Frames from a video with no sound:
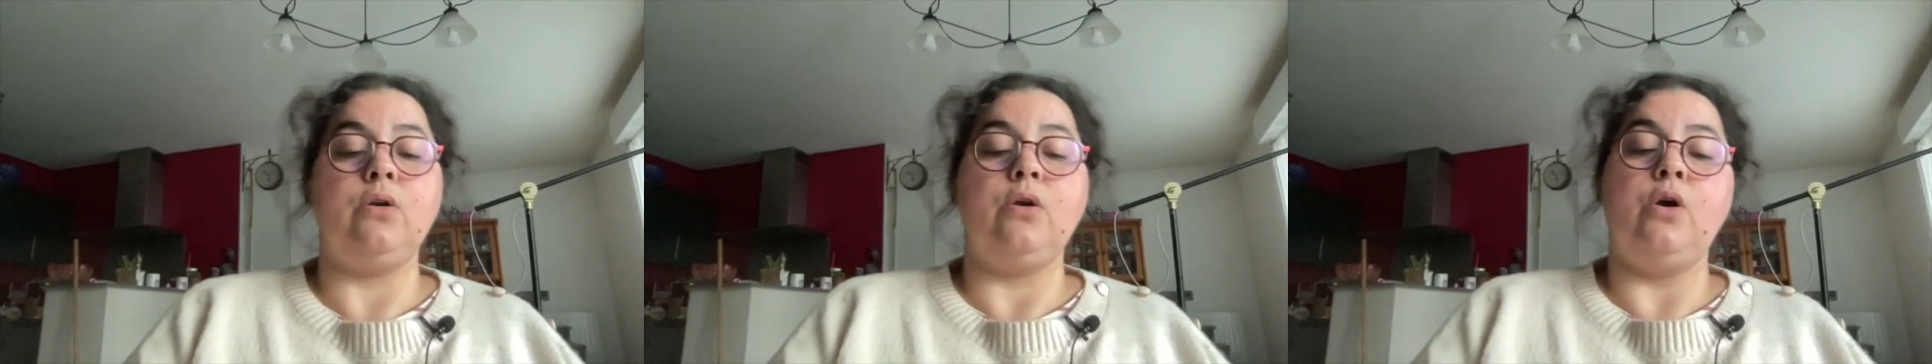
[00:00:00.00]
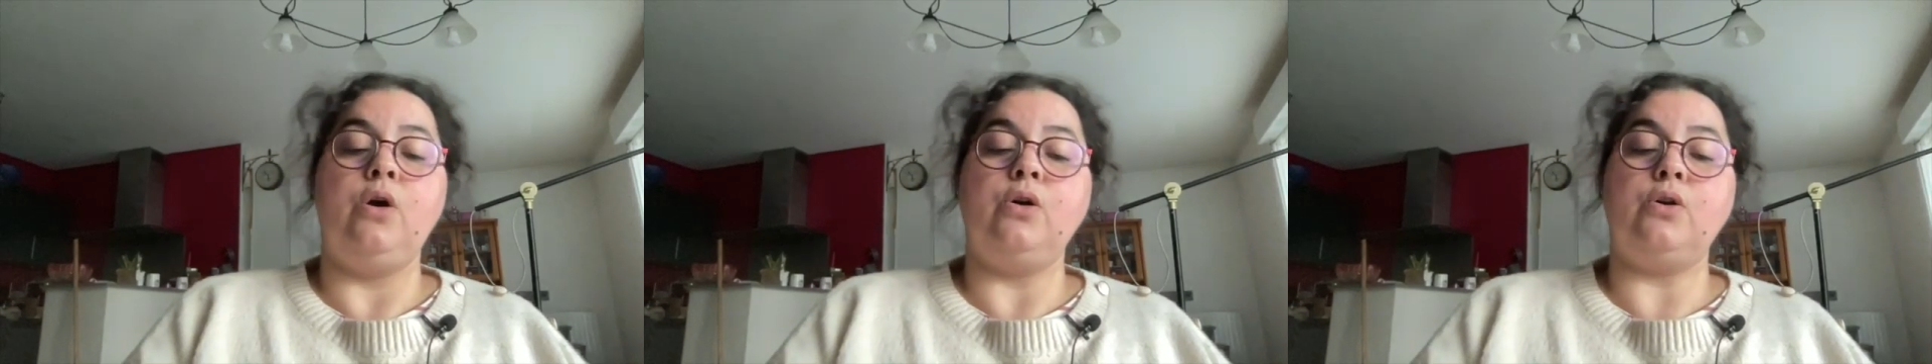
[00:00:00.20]

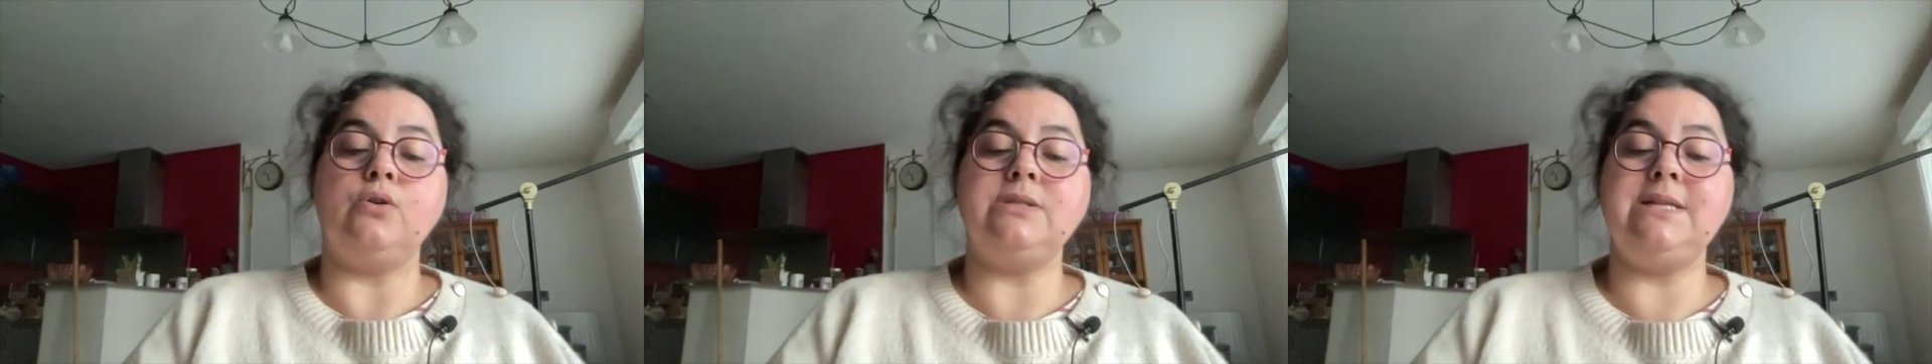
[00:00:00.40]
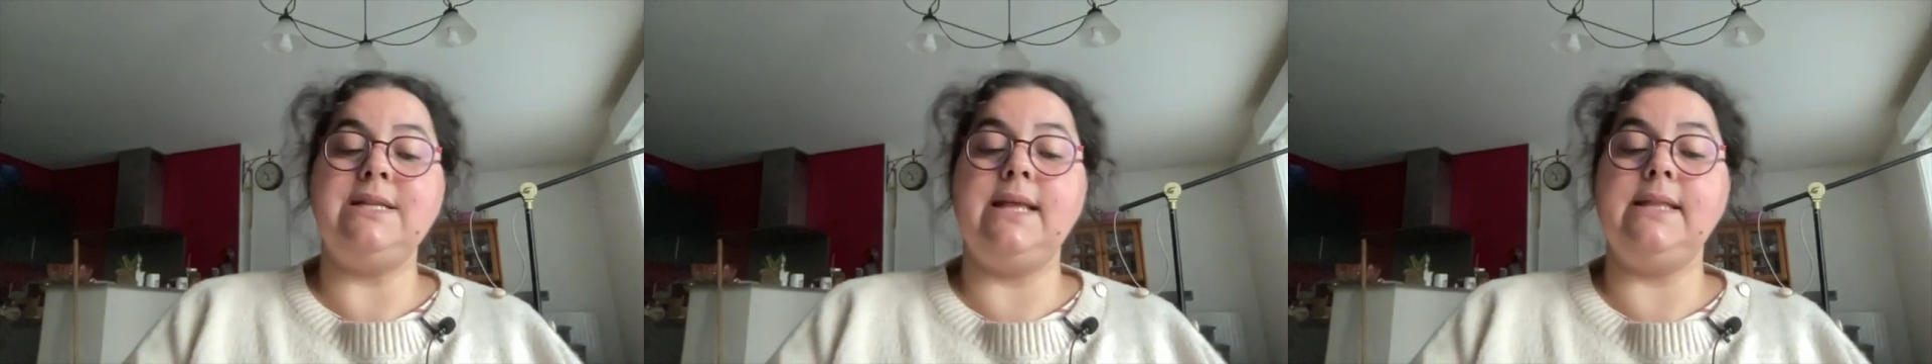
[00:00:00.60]

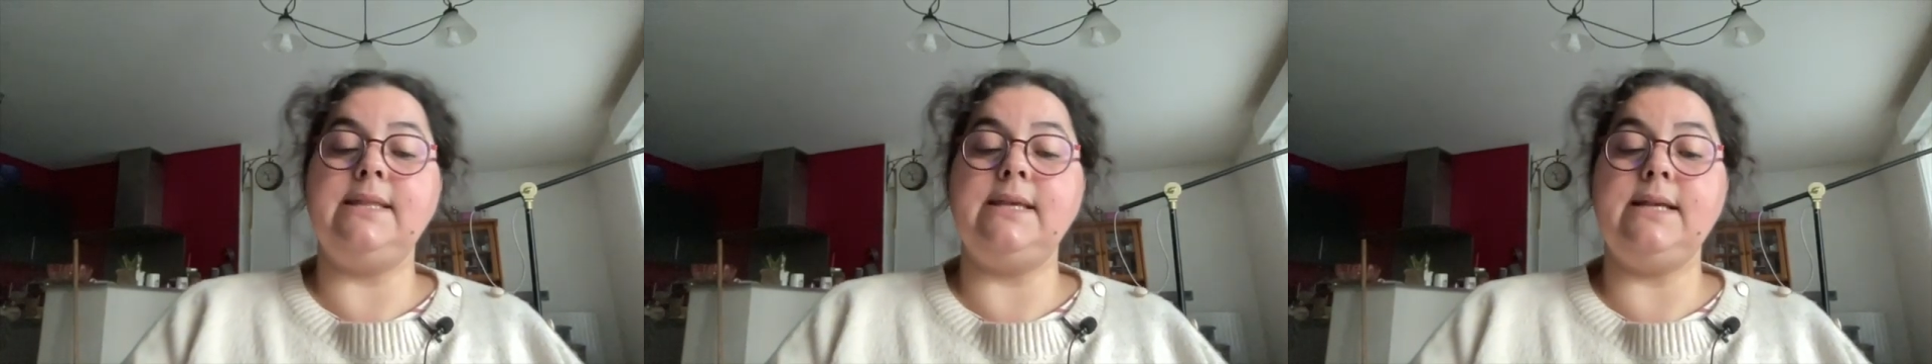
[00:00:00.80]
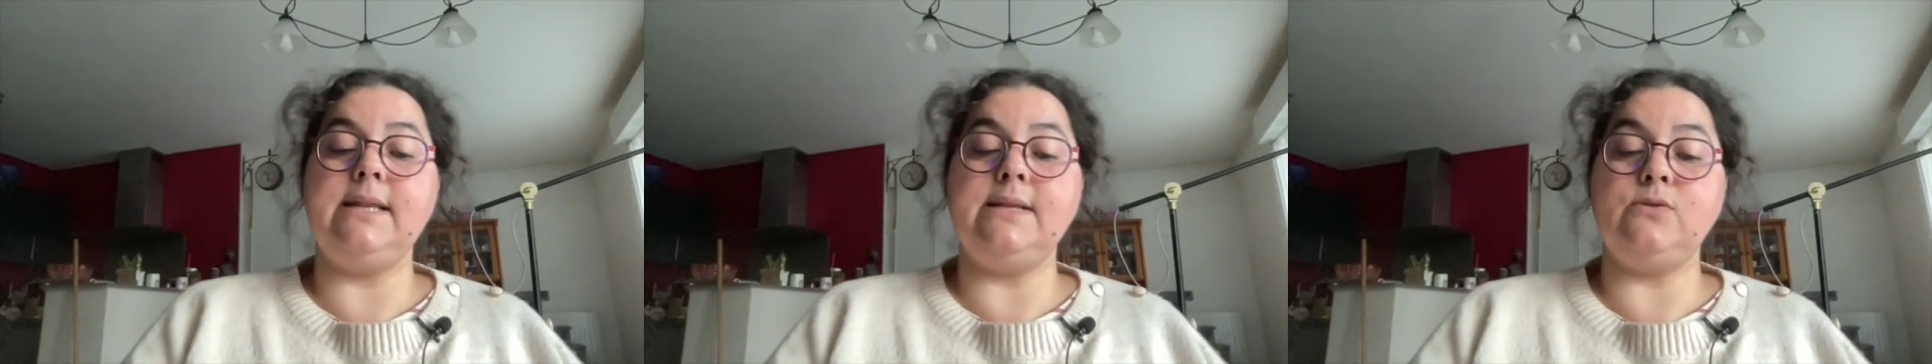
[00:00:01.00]
quand il
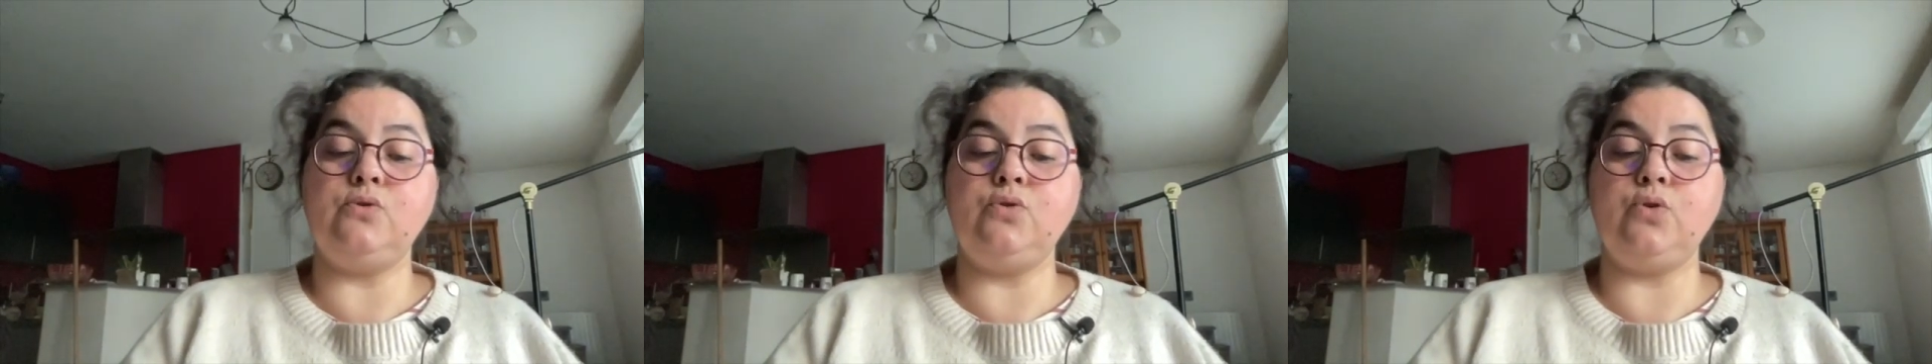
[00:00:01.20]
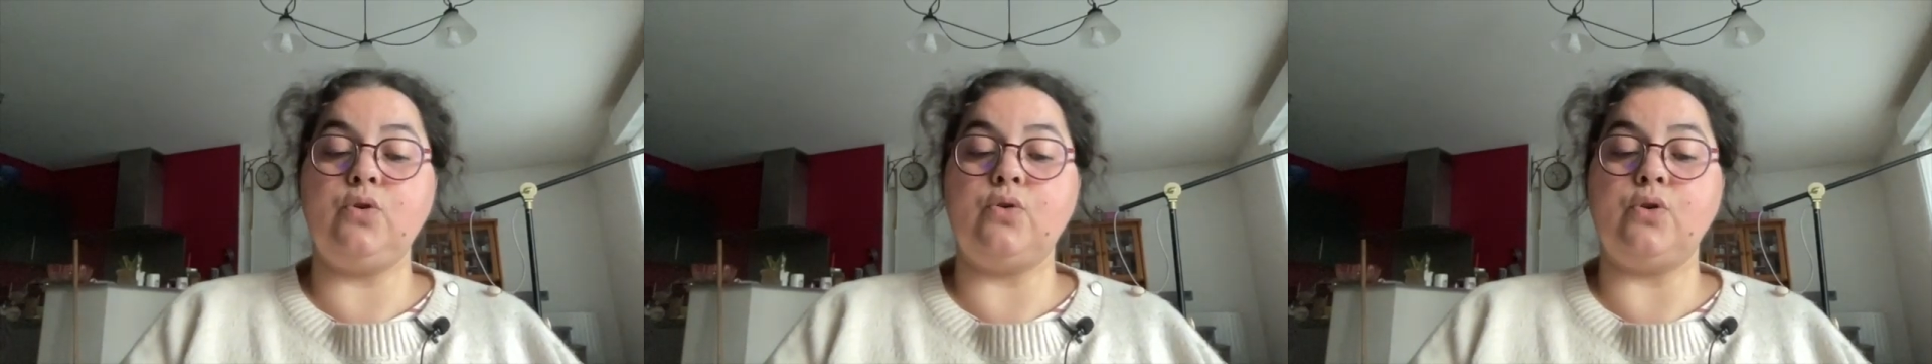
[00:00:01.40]
guettait les
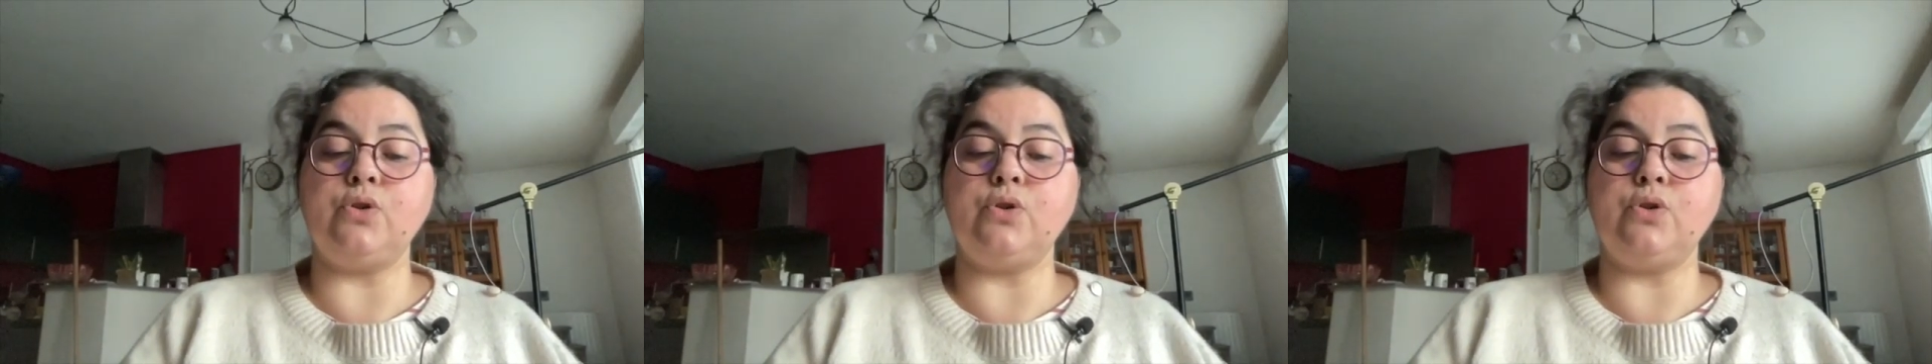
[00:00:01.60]
Turcs